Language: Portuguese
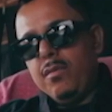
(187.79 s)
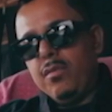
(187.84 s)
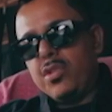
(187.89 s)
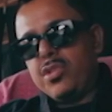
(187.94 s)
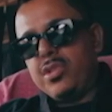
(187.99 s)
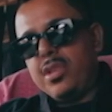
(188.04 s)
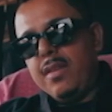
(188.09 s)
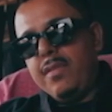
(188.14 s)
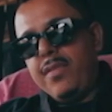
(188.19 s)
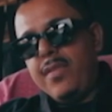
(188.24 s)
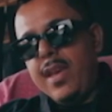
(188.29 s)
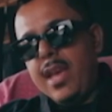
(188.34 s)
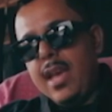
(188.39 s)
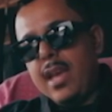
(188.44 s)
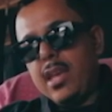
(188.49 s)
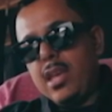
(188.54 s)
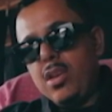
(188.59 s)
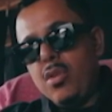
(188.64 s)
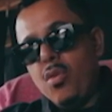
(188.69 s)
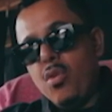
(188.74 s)
Você
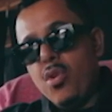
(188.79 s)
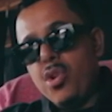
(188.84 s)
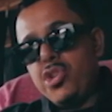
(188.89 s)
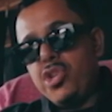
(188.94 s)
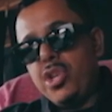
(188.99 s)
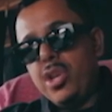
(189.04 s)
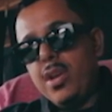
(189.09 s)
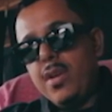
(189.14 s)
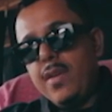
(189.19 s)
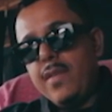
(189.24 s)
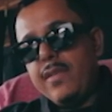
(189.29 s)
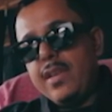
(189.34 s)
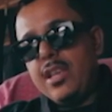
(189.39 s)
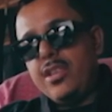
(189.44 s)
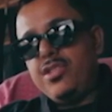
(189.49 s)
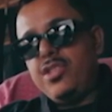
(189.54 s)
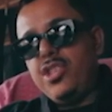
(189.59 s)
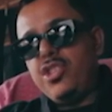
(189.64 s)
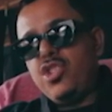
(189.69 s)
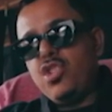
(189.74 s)
vê que hoje
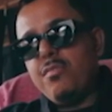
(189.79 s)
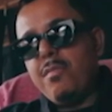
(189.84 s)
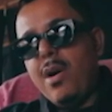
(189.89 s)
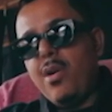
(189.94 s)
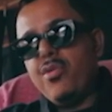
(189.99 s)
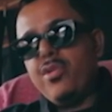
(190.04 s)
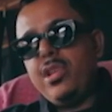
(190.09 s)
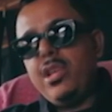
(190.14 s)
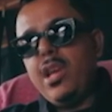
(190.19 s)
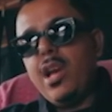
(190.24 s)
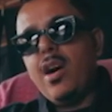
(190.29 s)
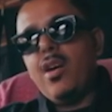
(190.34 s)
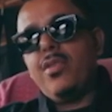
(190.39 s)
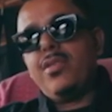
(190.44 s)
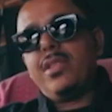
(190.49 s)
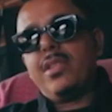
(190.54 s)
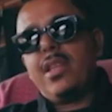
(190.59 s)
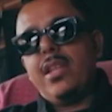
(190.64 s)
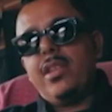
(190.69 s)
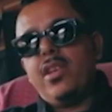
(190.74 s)
existe uma
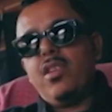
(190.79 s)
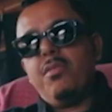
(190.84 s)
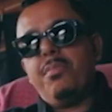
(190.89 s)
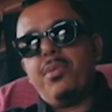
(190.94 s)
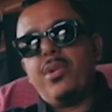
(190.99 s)
união, entendeu?